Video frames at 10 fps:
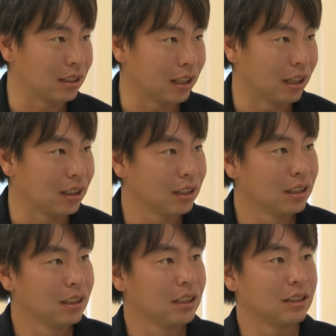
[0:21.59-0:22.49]
て、
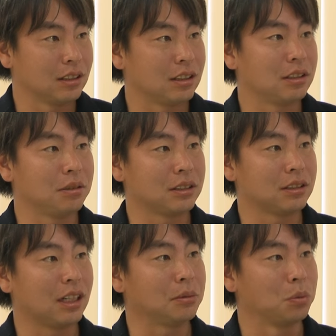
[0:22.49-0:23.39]
ね、
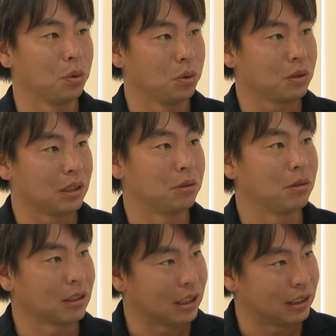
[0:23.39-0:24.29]
ディフェンスラインも結
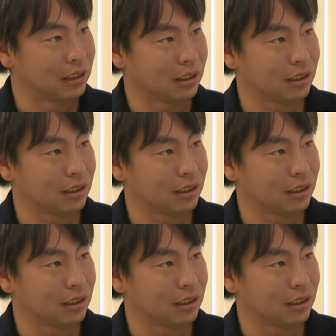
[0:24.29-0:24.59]
構若い、